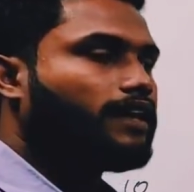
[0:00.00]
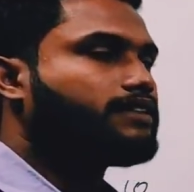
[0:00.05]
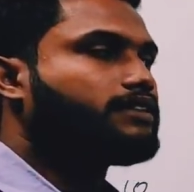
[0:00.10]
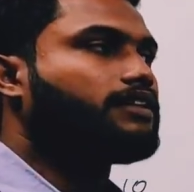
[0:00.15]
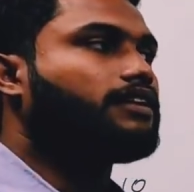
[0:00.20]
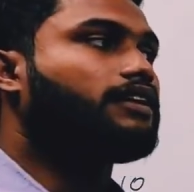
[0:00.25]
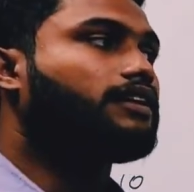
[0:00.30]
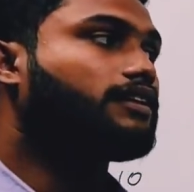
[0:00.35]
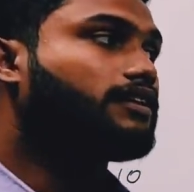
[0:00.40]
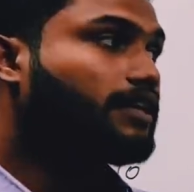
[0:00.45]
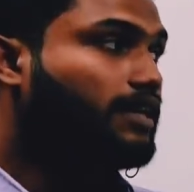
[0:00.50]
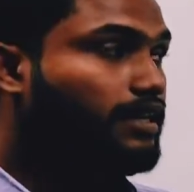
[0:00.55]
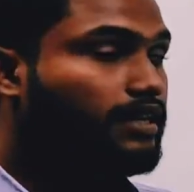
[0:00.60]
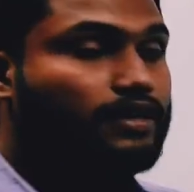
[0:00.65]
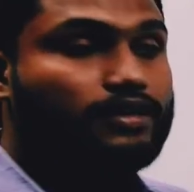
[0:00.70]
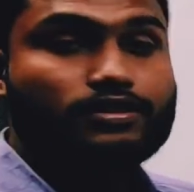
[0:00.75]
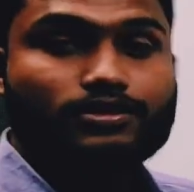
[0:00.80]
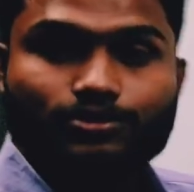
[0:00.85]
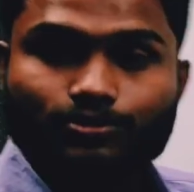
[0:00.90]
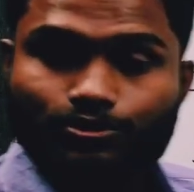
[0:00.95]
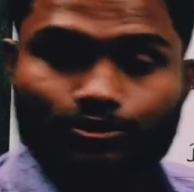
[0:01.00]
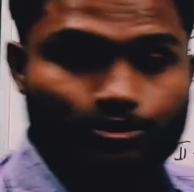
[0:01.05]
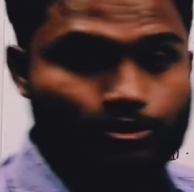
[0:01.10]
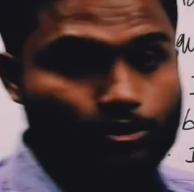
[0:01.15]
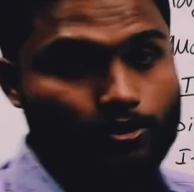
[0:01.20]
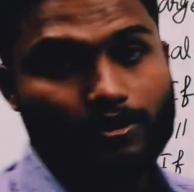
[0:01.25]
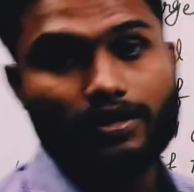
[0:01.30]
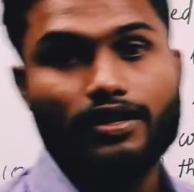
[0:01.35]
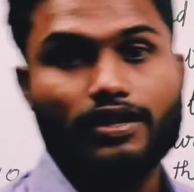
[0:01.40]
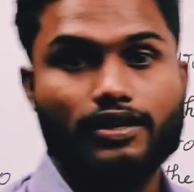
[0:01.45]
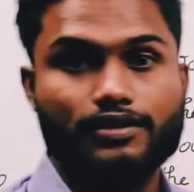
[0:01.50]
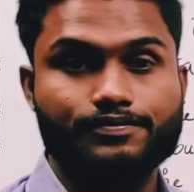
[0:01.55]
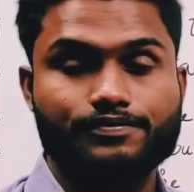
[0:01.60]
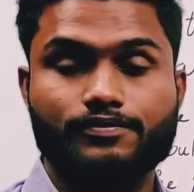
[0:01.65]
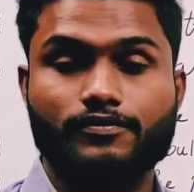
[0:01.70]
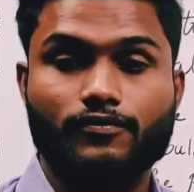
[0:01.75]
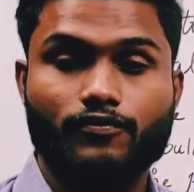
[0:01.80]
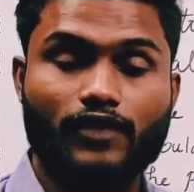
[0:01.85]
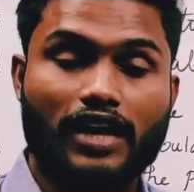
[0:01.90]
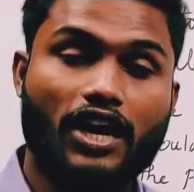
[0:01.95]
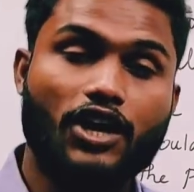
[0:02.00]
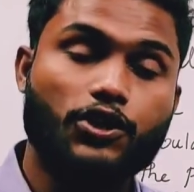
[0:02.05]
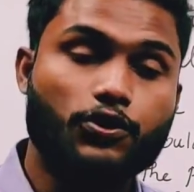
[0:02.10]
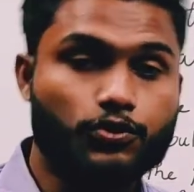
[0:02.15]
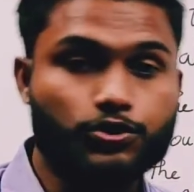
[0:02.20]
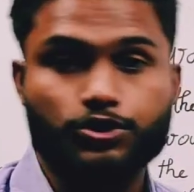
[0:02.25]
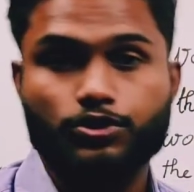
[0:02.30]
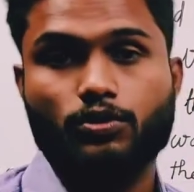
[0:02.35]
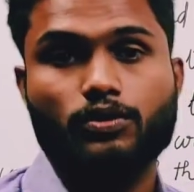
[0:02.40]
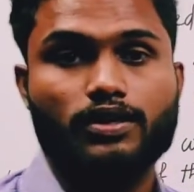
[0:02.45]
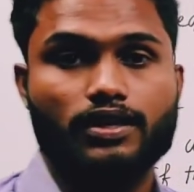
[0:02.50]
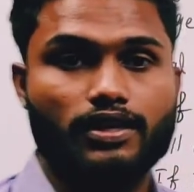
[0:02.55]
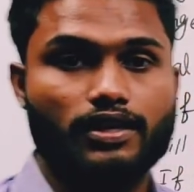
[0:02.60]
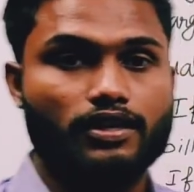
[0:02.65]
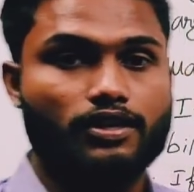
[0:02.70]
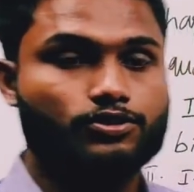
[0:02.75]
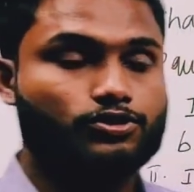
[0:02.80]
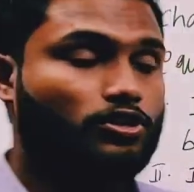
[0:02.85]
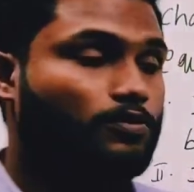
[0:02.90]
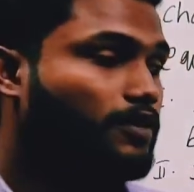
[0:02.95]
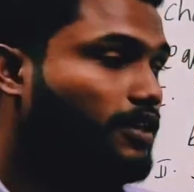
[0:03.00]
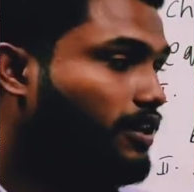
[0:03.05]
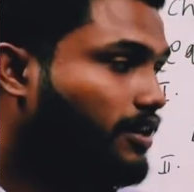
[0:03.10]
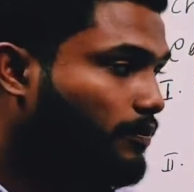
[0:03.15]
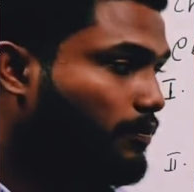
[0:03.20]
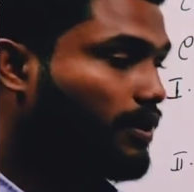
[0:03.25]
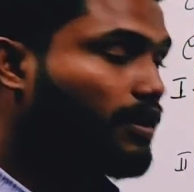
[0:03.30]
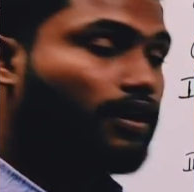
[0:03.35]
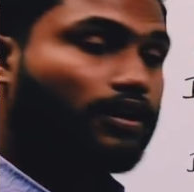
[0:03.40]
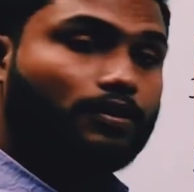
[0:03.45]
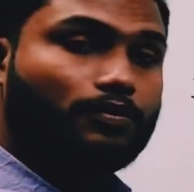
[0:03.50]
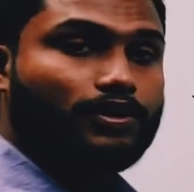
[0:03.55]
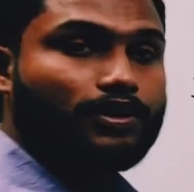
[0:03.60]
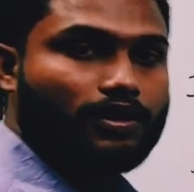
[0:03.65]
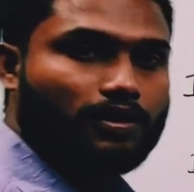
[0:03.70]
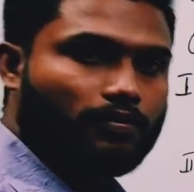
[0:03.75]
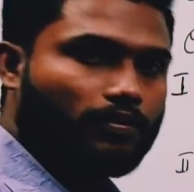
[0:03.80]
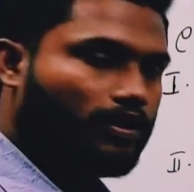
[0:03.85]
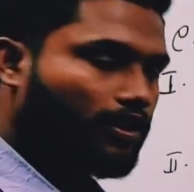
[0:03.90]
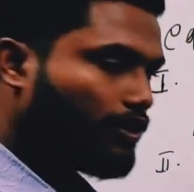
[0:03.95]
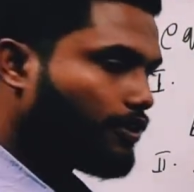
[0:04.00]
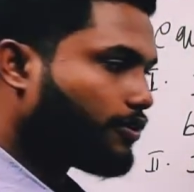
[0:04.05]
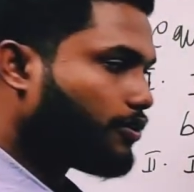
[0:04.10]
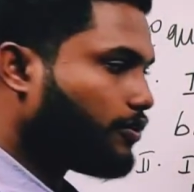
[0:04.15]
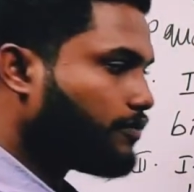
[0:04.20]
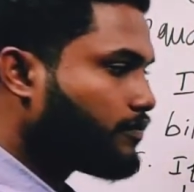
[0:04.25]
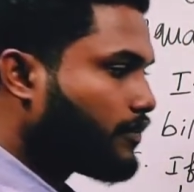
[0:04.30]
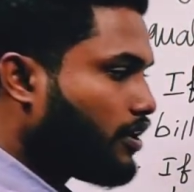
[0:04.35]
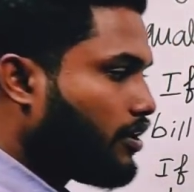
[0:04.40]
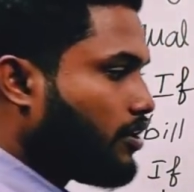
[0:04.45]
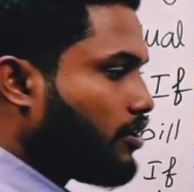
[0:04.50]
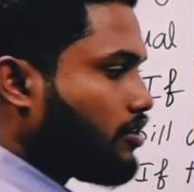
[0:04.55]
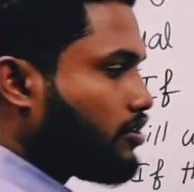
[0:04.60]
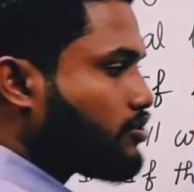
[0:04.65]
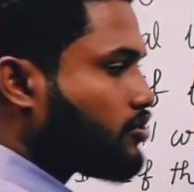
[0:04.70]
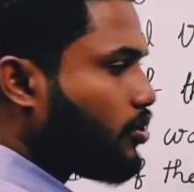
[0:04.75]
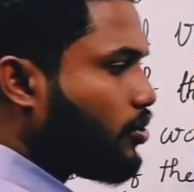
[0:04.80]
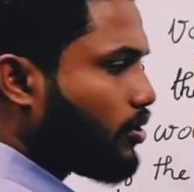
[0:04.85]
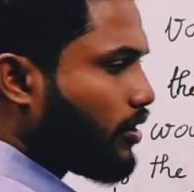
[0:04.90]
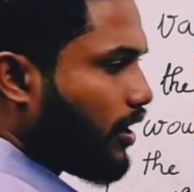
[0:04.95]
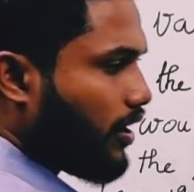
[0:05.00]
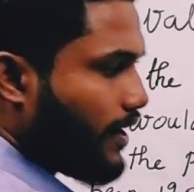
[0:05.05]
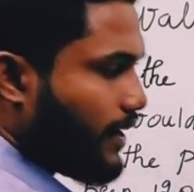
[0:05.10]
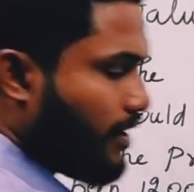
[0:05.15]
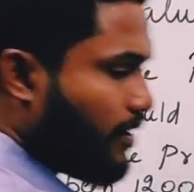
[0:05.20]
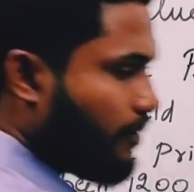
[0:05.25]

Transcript: எத்தனை டிக்கெட்ஸ்னு சொல்லலை வேல்யூ சொல்லலை ஸோ அப்படின்னு நம்ம கண்டுபிடிக்கிற மாதிரி இருக்கும் ஸோ நான்